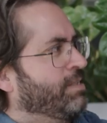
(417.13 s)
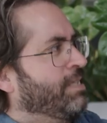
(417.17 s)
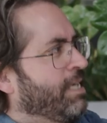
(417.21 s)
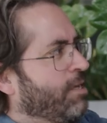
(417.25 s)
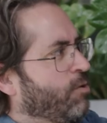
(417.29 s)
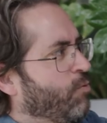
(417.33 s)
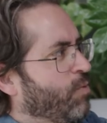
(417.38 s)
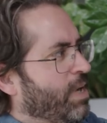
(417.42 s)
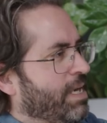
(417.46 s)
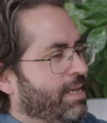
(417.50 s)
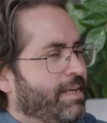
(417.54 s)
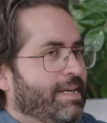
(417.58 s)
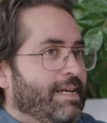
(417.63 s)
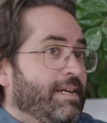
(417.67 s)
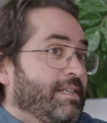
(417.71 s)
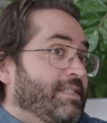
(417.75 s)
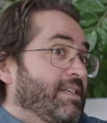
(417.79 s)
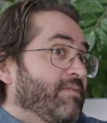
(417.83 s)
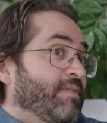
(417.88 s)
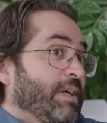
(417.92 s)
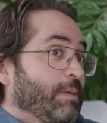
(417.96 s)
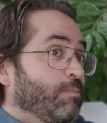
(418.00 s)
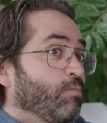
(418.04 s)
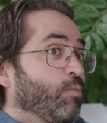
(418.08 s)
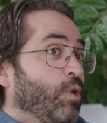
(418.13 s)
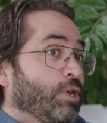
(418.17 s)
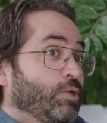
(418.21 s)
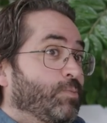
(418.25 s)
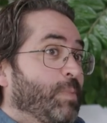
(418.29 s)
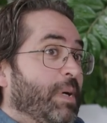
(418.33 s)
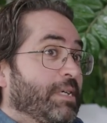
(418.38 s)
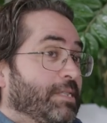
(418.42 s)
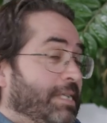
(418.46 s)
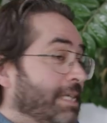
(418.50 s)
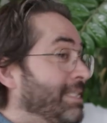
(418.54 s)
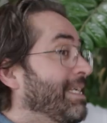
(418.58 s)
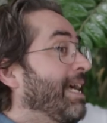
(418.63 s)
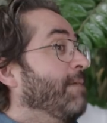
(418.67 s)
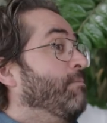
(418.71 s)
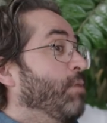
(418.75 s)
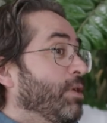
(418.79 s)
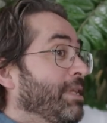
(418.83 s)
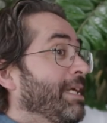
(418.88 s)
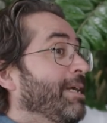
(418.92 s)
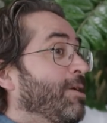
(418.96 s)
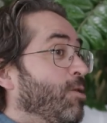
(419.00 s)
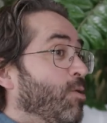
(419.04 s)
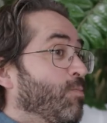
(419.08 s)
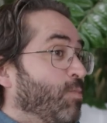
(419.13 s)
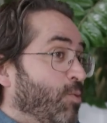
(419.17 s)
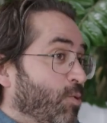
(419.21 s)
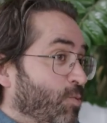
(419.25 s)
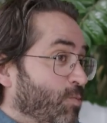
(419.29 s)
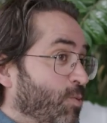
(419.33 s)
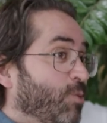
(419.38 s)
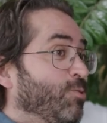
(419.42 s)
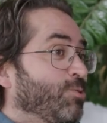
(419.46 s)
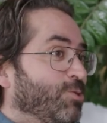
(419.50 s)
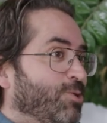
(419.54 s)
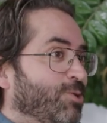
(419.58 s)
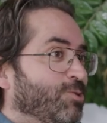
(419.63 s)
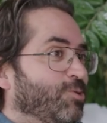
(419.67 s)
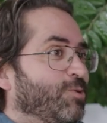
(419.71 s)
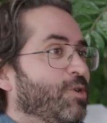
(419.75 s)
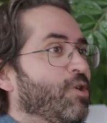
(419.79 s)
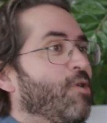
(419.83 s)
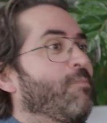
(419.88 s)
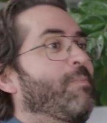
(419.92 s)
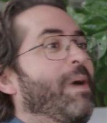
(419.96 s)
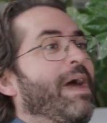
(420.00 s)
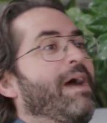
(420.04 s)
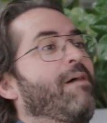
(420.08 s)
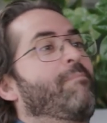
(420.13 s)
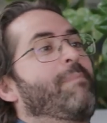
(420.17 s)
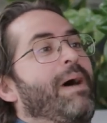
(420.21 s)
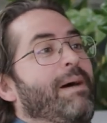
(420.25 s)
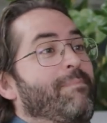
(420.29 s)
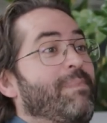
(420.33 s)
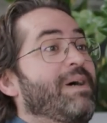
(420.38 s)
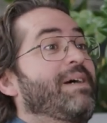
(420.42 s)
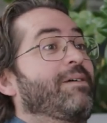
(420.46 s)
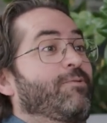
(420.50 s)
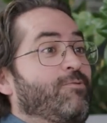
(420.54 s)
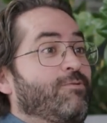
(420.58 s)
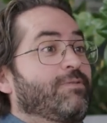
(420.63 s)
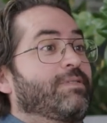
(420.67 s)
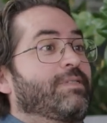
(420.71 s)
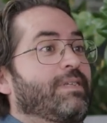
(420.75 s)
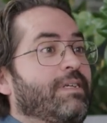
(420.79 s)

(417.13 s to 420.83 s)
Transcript: C'est quoi le deal? moi, je pense que ça serait peut-être le plus beau aujourd'hui, le père-maman, d'une